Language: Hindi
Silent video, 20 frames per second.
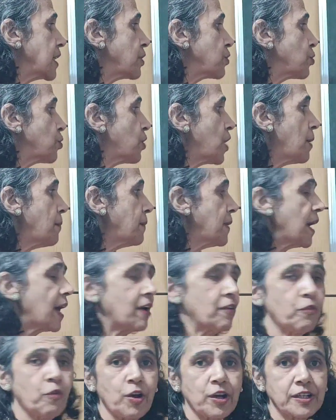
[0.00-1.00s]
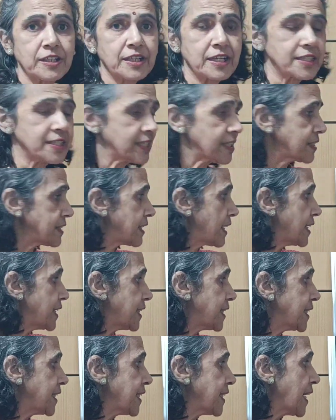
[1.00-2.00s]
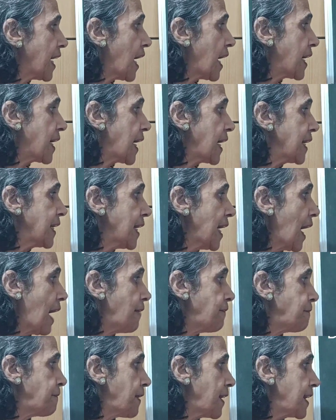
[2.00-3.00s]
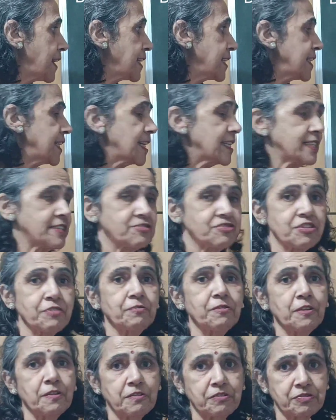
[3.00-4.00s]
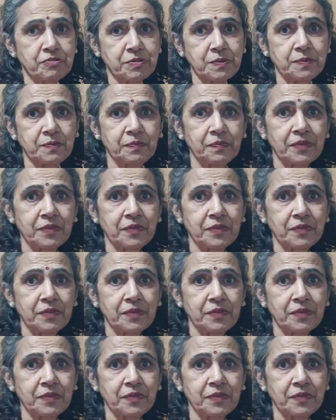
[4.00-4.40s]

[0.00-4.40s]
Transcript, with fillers: इनको हम अवॉइड कर सकते हैं टी आर आई एफ एल ई एस ट्रिफल्स